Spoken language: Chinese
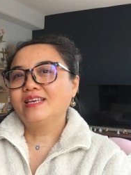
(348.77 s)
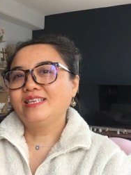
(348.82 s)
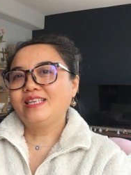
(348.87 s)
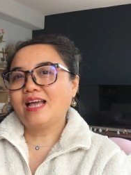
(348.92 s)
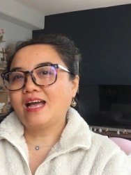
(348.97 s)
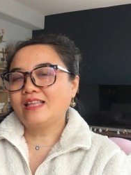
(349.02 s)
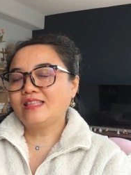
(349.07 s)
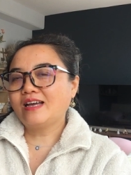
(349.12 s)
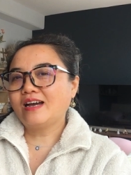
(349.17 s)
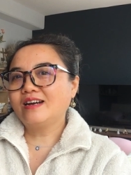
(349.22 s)

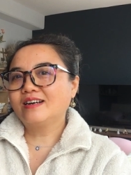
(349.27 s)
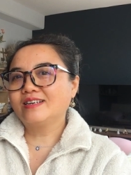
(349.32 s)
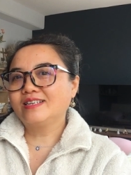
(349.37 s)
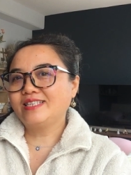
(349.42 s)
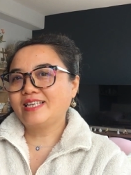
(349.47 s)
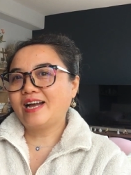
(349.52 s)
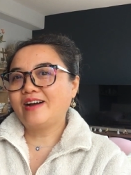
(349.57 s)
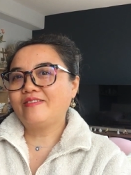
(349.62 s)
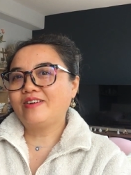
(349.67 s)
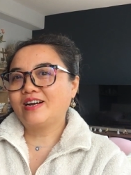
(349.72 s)
亚当和
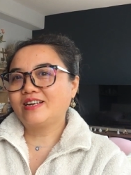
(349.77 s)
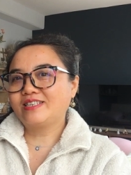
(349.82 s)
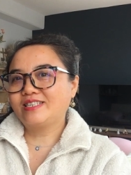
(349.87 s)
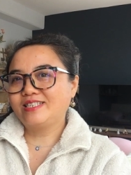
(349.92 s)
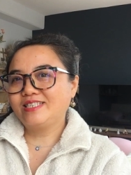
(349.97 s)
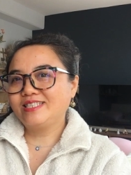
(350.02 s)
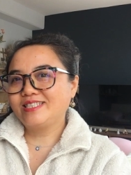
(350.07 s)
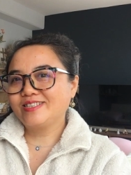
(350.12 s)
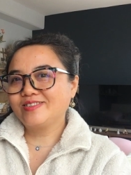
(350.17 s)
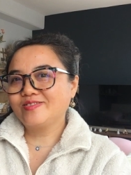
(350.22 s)
夏娃
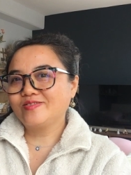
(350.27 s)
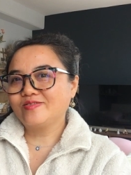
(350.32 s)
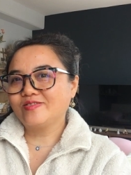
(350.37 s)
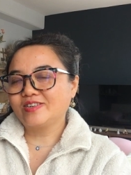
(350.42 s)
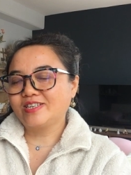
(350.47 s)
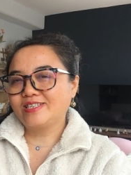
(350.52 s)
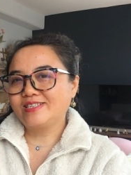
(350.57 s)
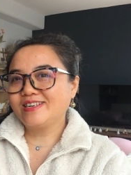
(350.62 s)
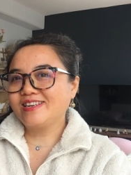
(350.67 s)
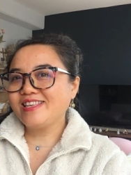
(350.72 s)
吃禁
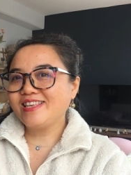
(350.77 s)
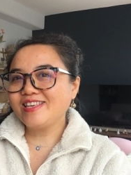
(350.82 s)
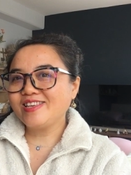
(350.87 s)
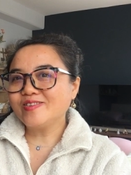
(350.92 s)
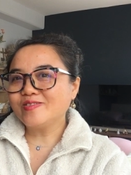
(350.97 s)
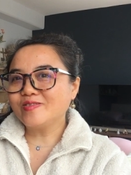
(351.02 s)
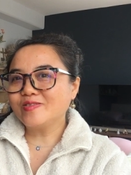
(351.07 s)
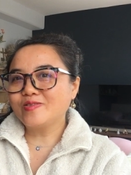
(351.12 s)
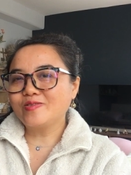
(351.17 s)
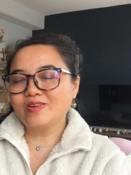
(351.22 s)
果，蛇一
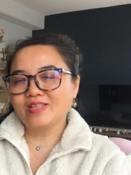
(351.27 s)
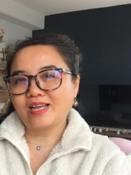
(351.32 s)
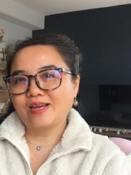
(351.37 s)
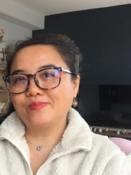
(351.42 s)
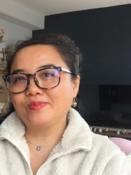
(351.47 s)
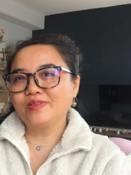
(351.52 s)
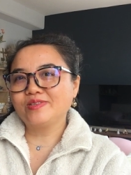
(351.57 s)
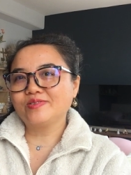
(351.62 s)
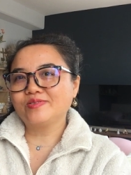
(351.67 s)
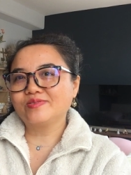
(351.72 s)
诱惑他
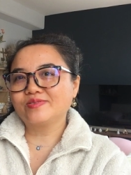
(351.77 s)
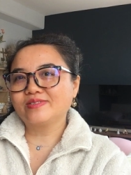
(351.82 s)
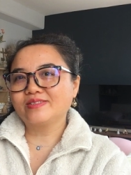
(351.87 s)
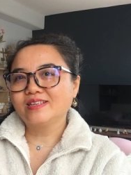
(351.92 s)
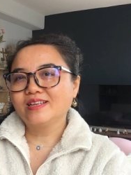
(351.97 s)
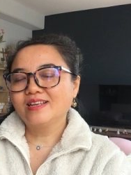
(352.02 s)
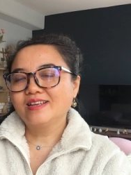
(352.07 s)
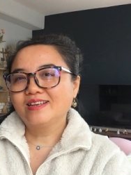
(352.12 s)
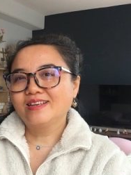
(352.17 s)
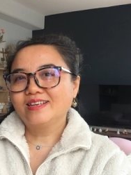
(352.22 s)
们就。
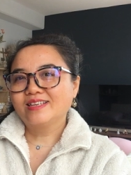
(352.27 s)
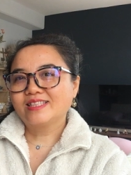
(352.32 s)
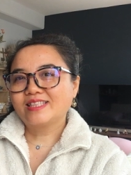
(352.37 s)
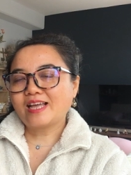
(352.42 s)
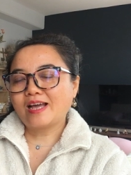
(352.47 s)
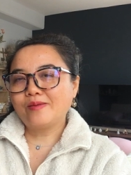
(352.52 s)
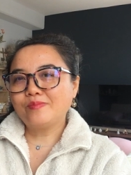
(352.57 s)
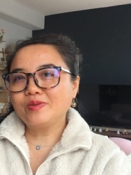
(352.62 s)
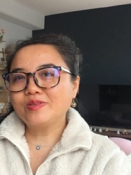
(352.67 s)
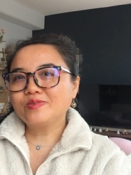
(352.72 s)

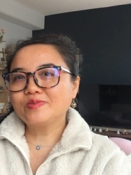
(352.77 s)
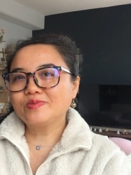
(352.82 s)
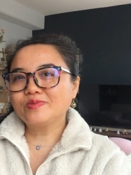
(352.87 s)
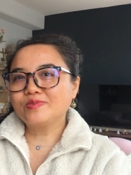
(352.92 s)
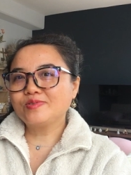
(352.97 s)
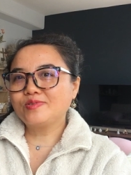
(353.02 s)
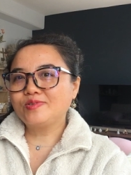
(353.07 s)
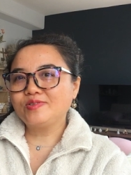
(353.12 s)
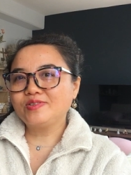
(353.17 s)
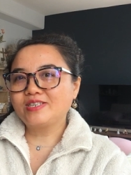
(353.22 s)
他们
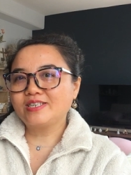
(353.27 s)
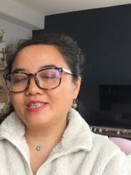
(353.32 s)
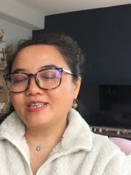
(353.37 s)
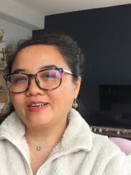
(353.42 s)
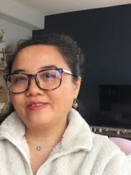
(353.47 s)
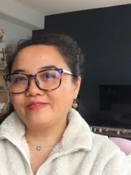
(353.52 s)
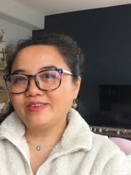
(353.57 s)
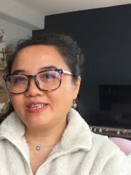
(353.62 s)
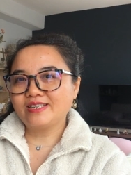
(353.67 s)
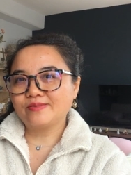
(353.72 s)
就去吃
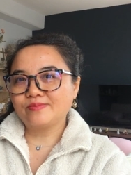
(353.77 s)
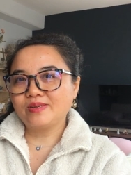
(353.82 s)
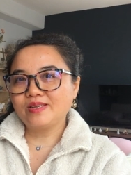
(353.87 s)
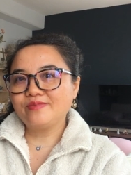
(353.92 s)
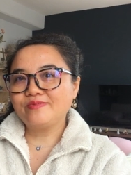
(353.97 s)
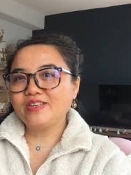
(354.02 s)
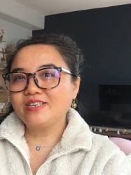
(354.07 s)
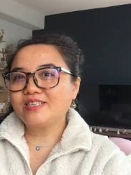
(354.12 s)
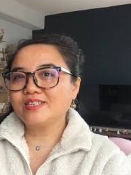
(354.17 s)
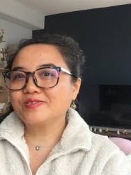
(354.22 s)
了，为什么？
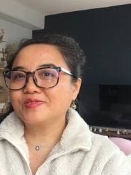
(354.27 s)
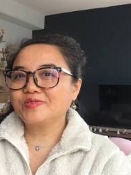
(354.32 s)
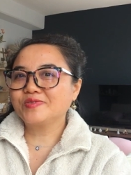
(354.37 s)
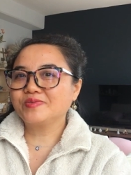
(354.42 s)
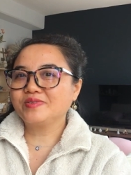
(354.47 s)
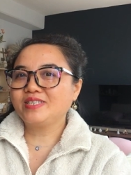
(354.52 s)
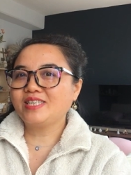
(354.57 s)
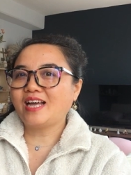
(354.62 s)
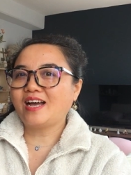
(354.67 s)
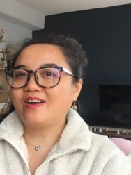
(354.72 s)
因为正
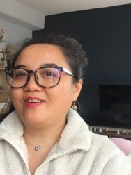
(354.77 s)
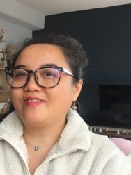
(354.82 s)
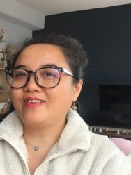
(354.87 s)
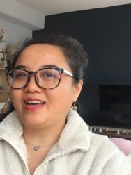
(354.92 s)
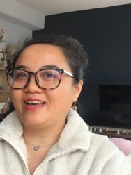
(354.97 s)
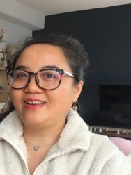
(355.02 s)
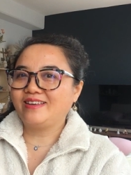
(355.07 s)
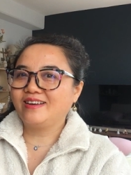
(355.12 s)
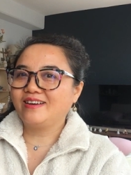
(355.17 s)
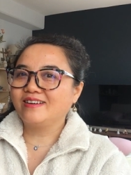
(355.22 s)
中下
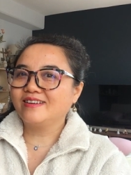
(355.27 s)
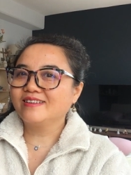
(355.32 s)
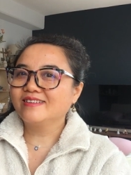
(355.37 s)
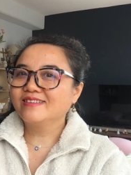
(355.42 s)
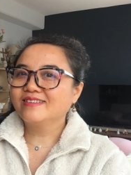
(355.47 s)
怀呀。